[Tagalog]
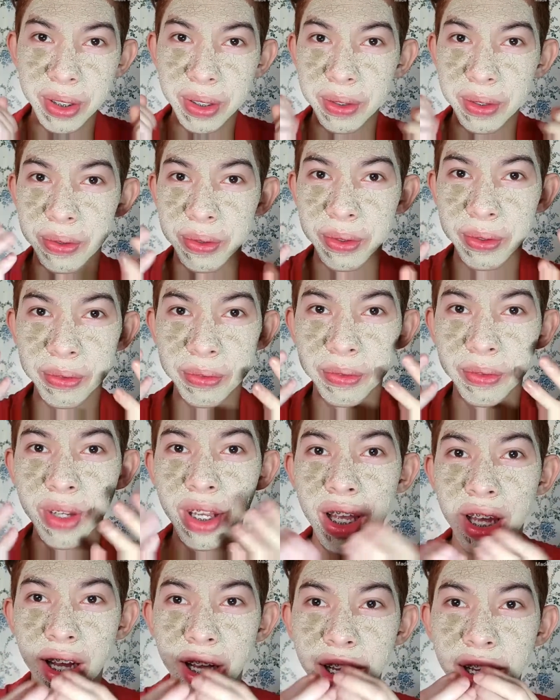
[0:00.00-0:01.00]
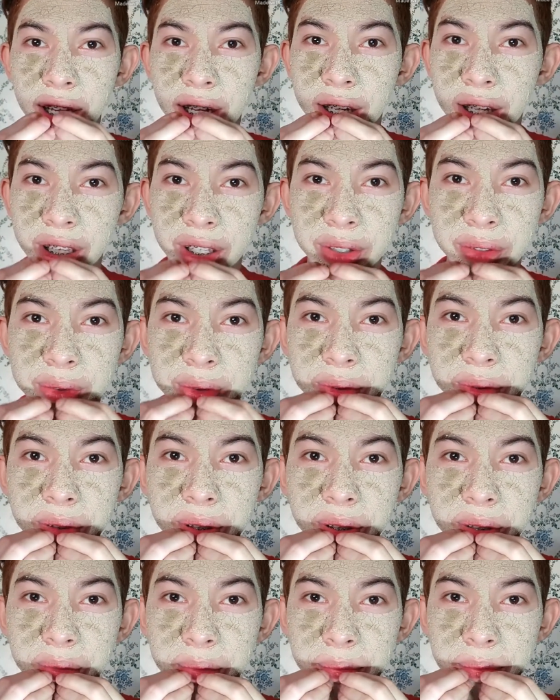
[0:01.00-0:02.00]
igalaw yung, uh,
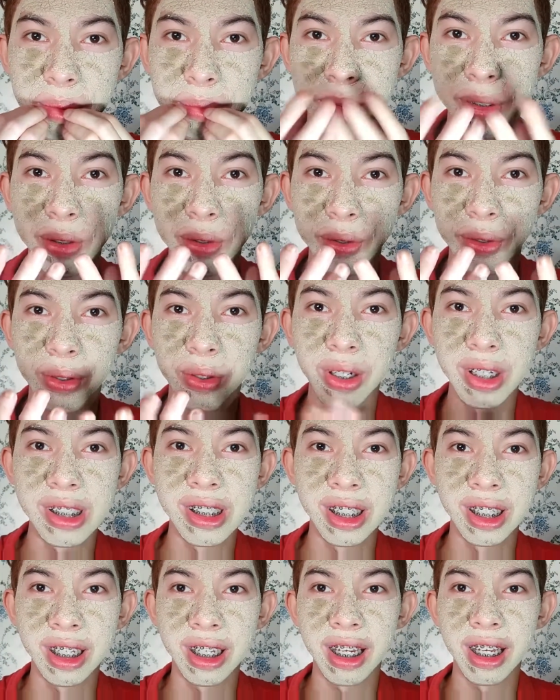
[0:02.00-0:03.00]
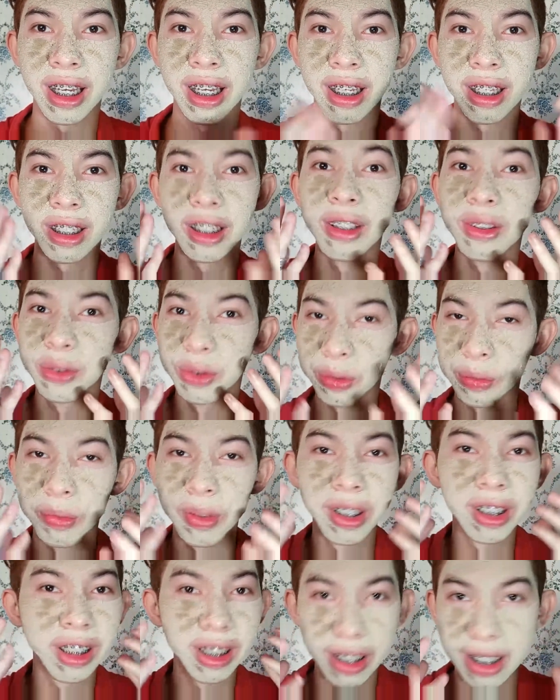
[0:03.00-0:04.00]
yung bibig ko kasi nga
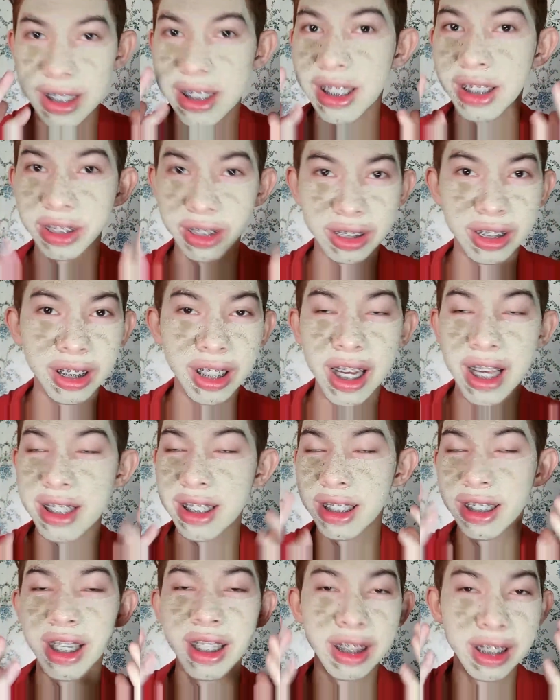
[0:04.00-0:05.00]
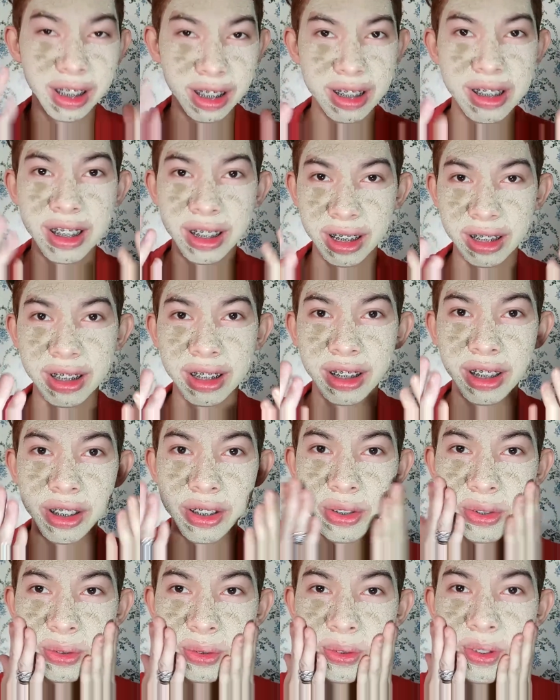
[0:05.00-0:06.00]
super tigas na siya pag as in ang tigas-tigas
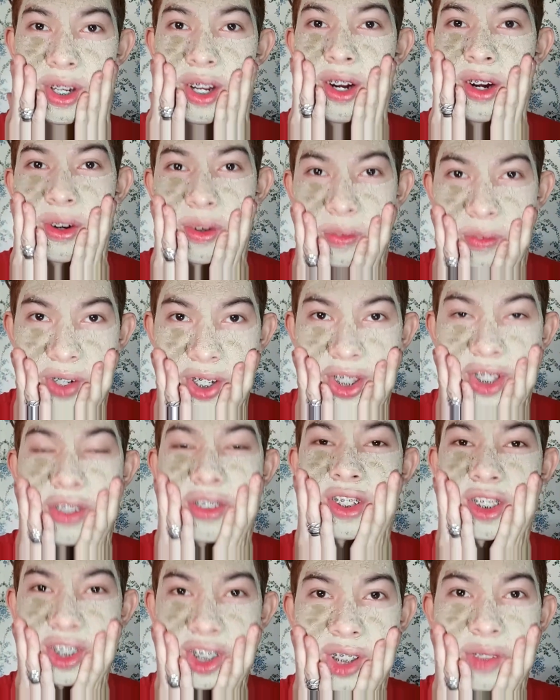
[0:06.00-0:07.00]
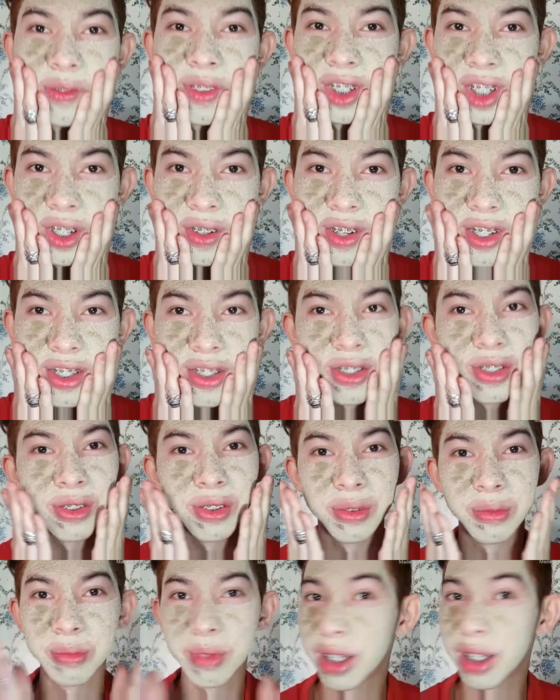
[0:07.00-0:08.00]
niya. So pwede ko na siyang banlawan.
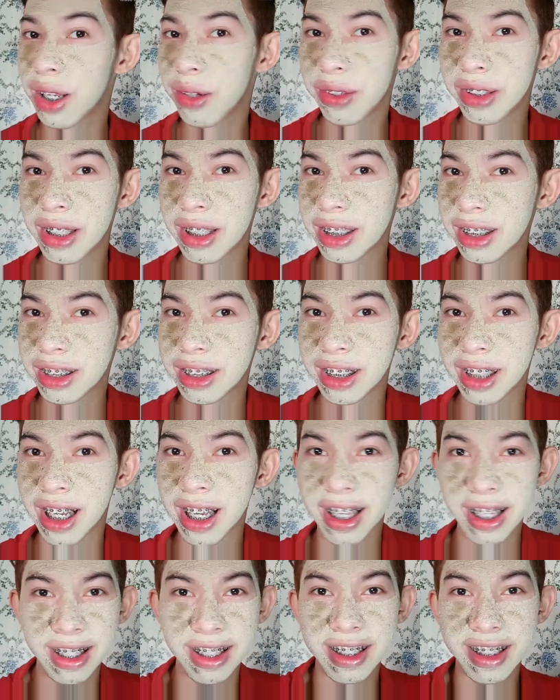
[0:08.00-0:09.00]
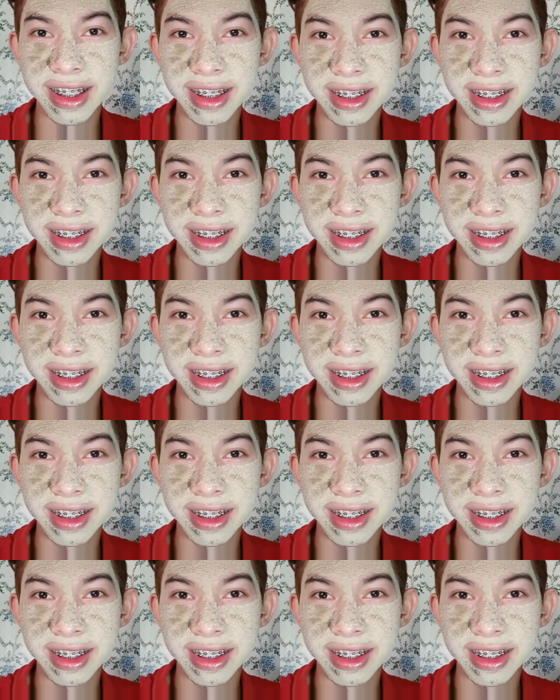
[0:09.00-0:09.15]
So banlawan din siya guys.